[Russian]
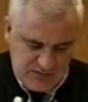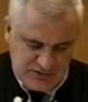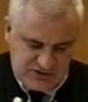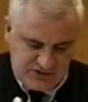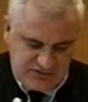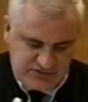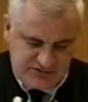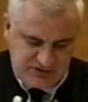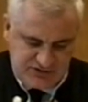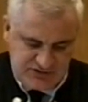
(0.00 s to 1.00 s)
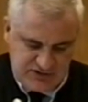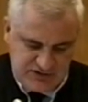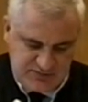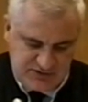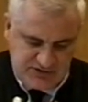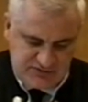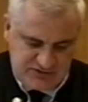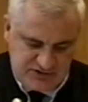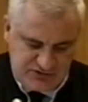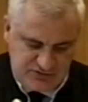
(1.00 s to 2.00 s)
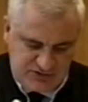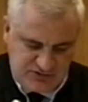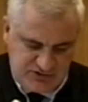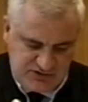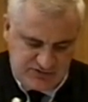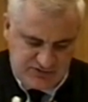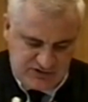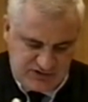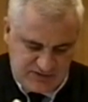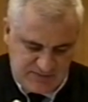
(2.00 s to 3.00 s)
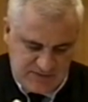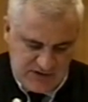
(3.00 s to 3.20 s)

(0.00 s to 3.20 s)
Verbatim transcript: После этого их все загнали в спортивный зал школы и удерживали там.